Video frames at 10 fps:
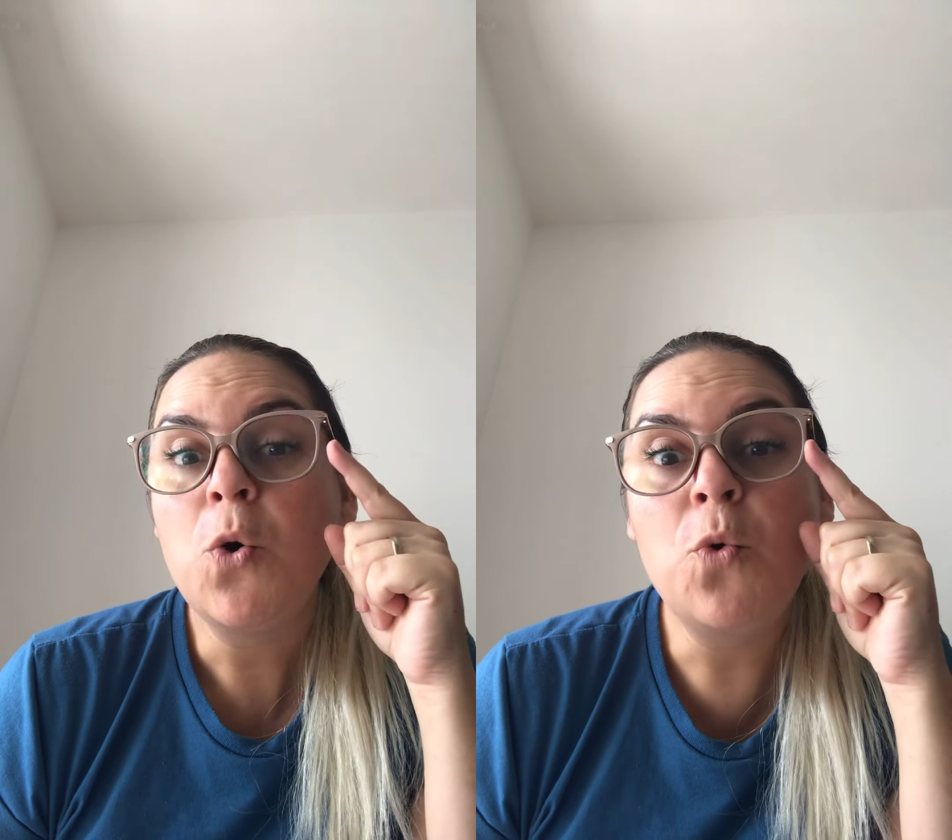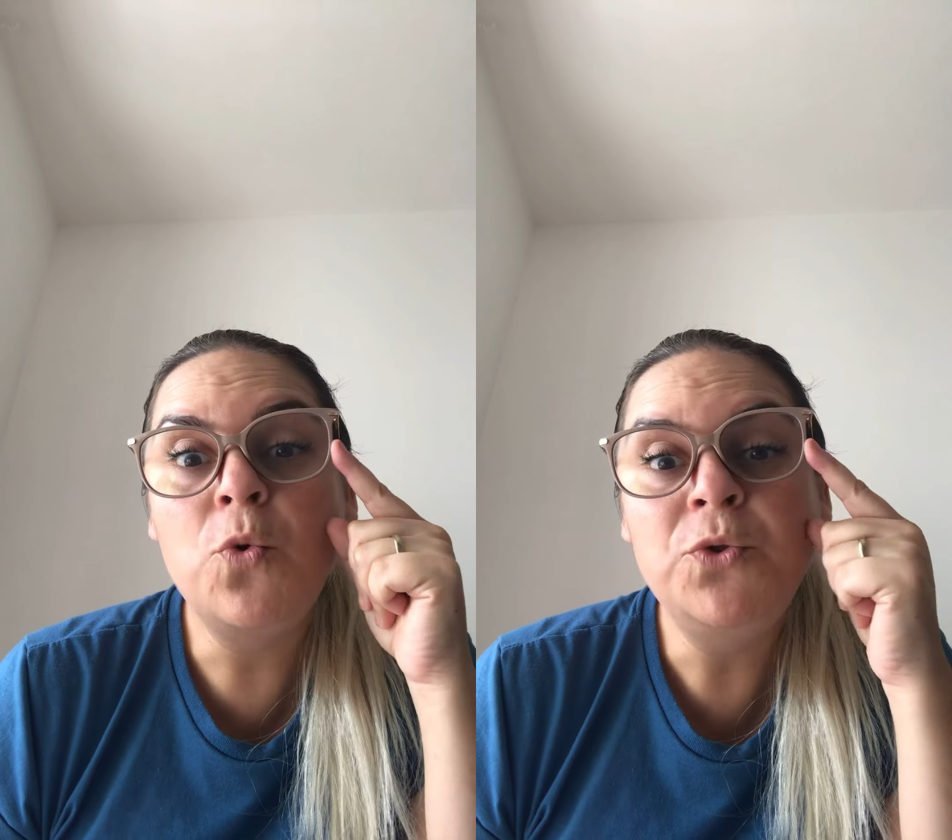
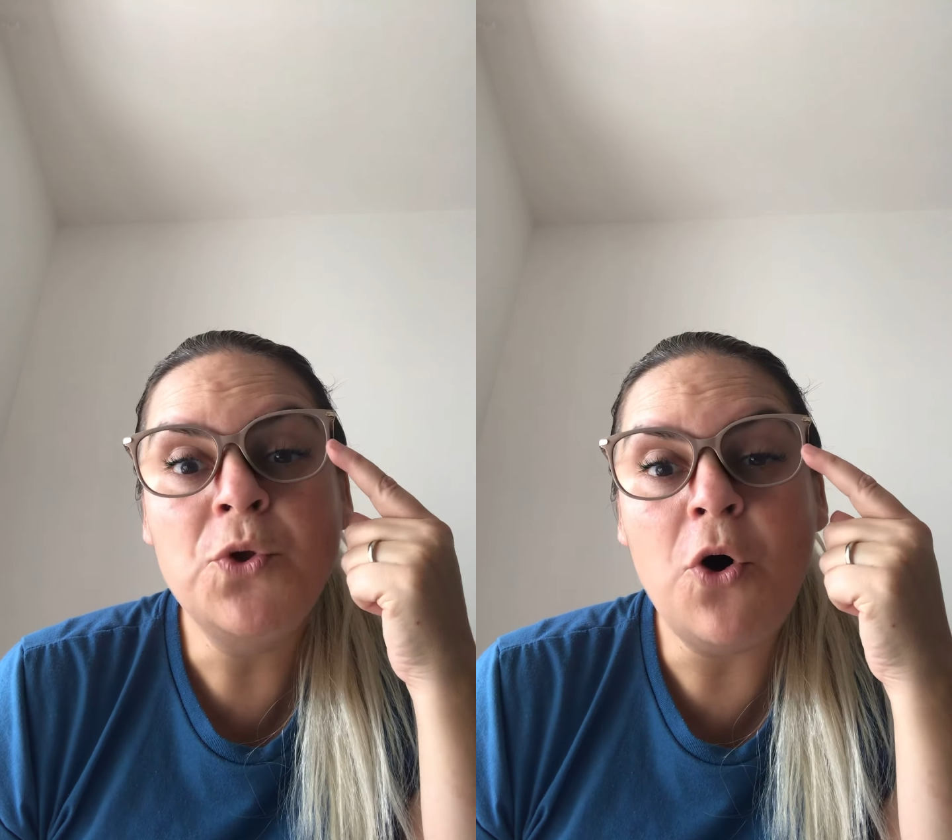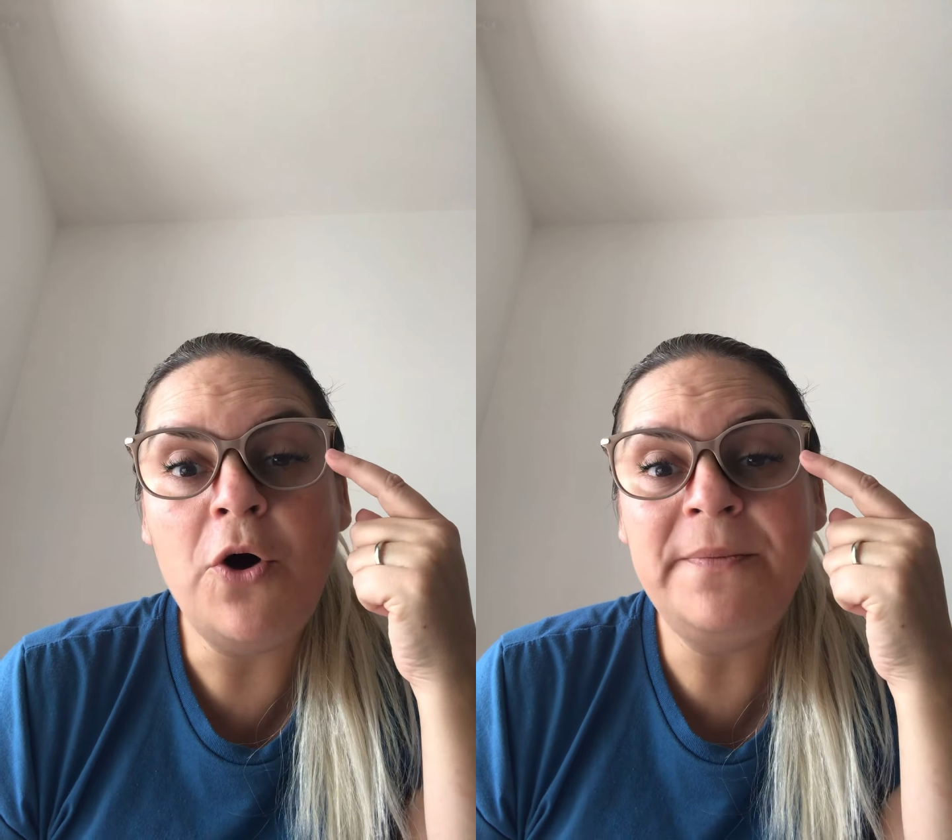O
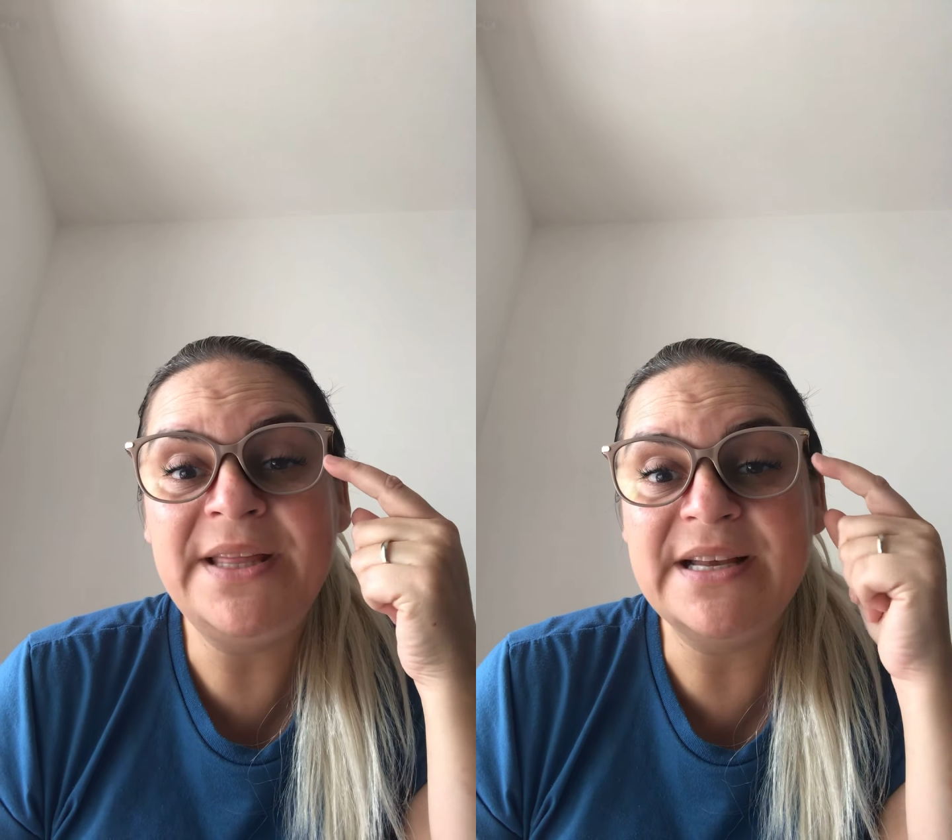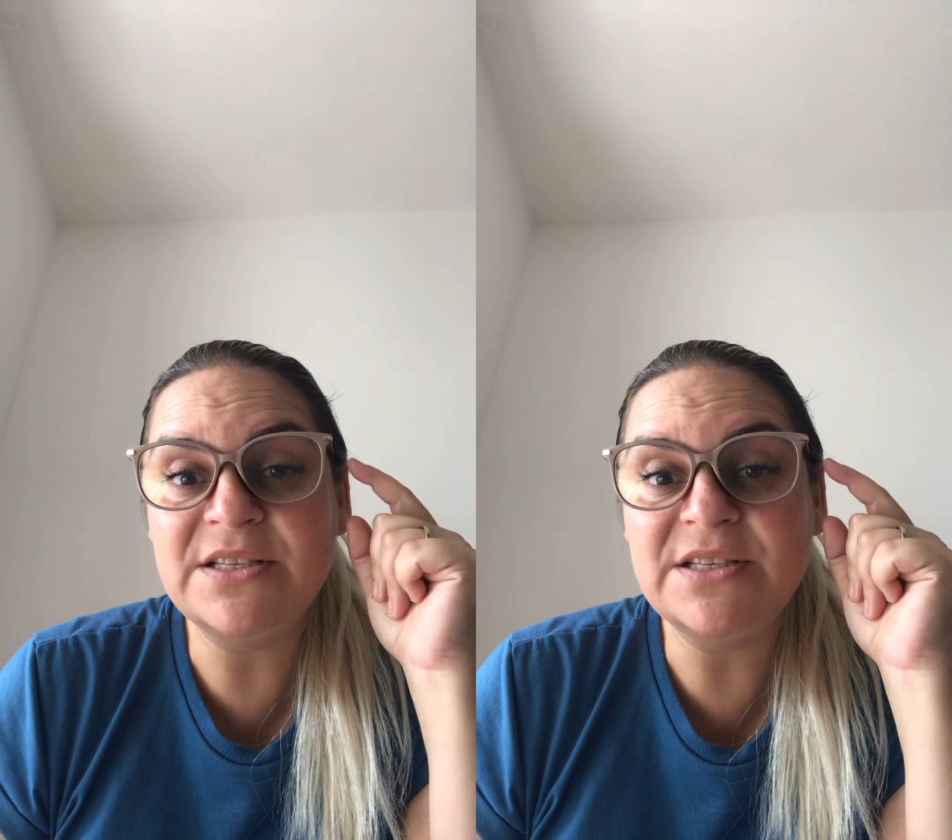nome da